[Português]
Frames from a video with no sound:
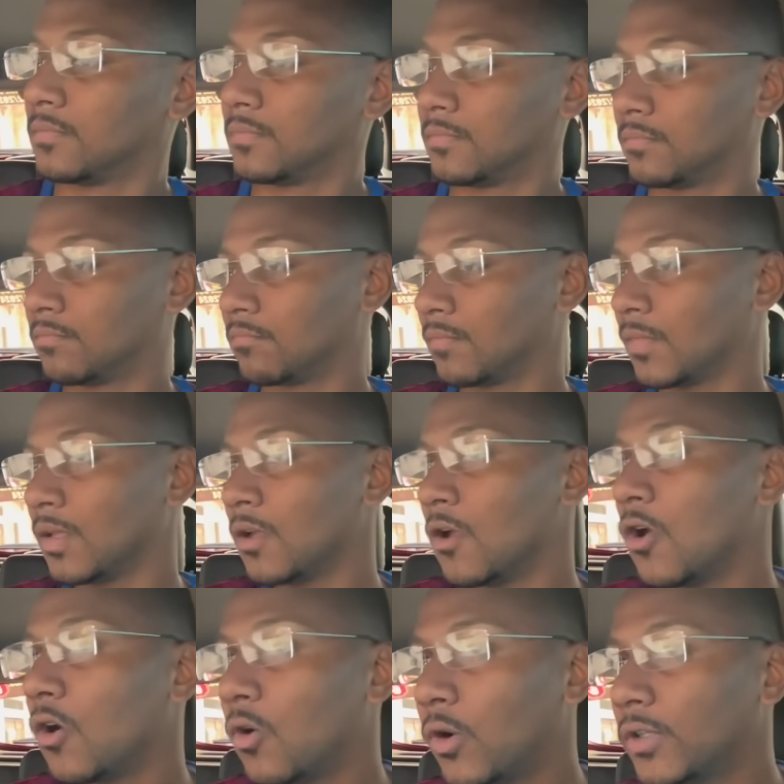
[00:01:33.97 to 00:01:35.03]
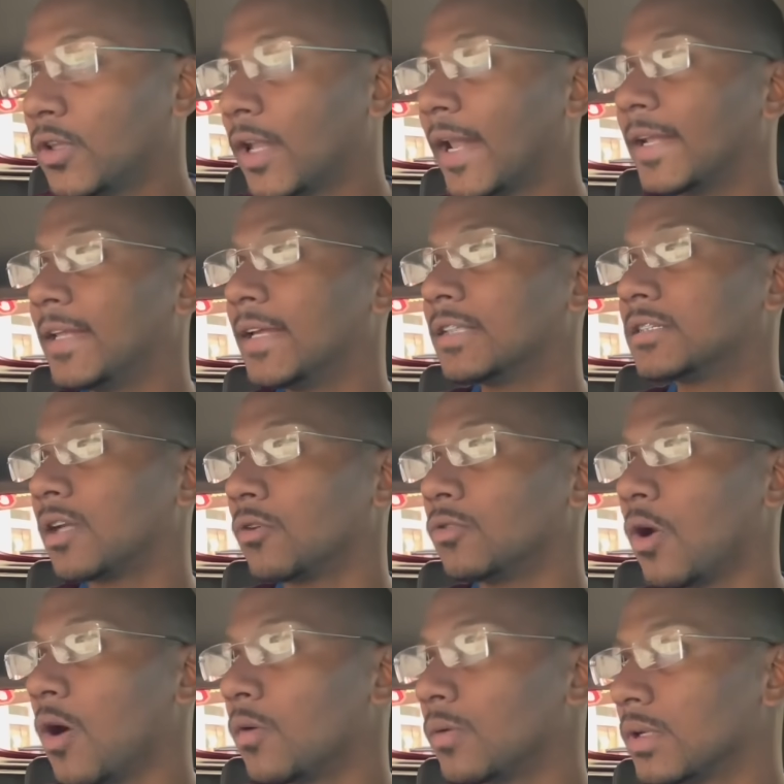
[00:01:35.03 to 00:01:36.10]
Alô? Oi, dona Anice, é o
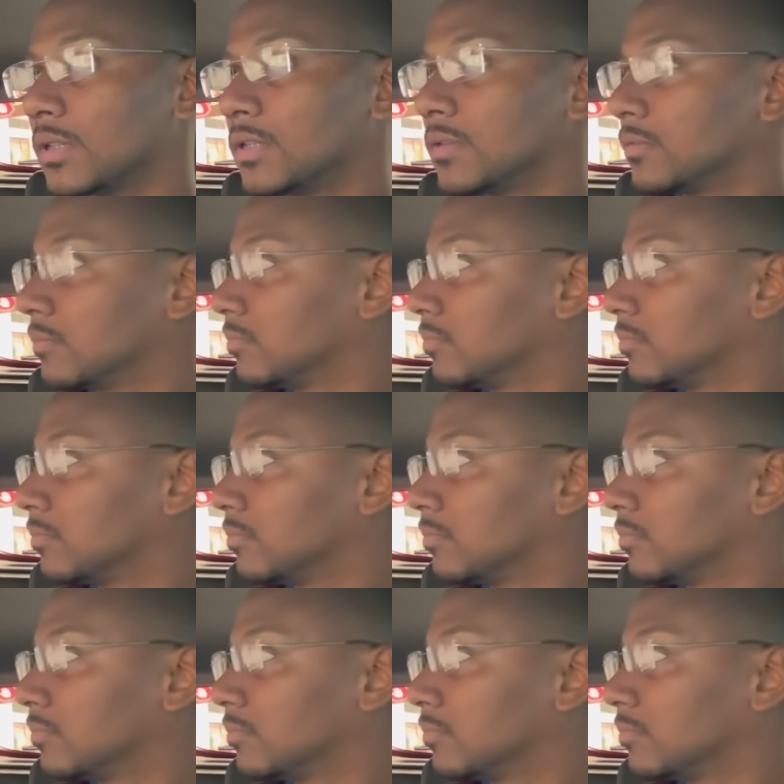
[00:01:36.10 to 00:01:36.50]
Douglas.